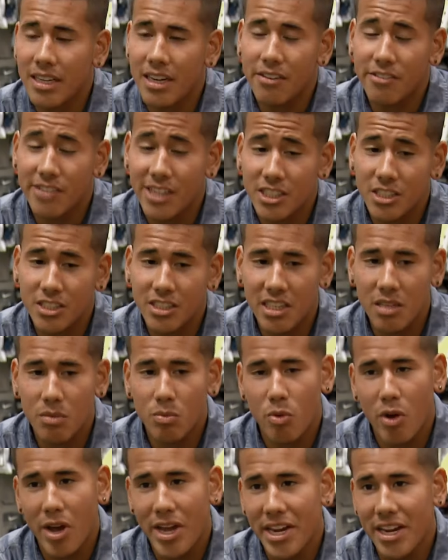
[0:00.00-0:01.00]

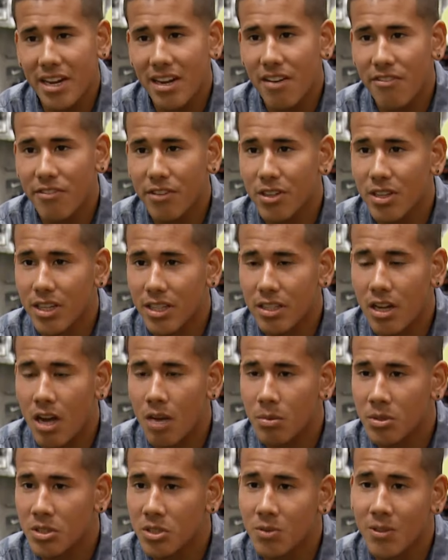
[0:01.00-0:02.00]
Wenn ich noch länger
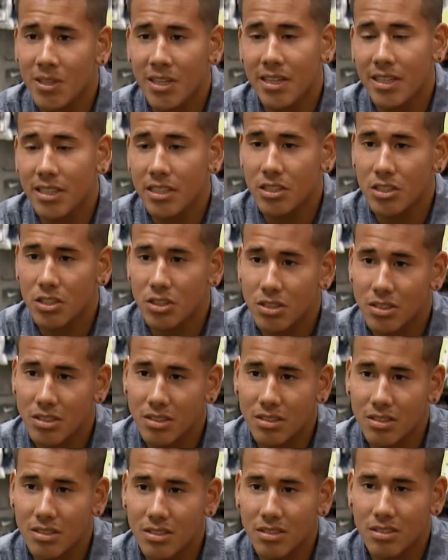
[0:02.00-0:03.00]
warte, könnte ich meine Chance
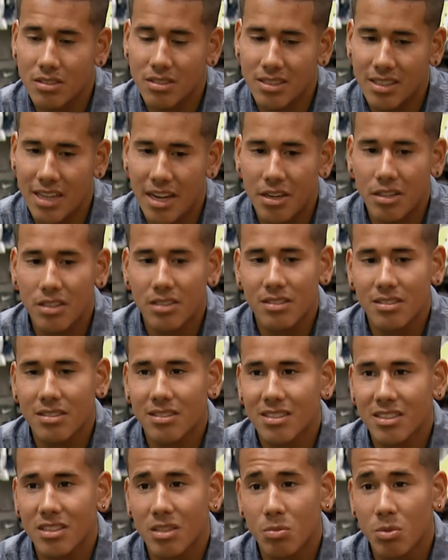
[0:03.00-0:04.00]
verpassen.
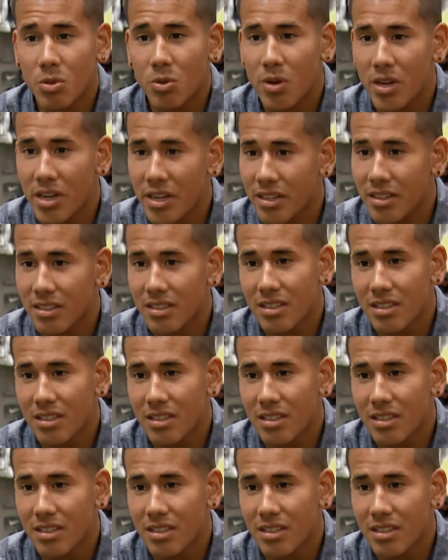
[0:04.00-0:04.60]
Slip away.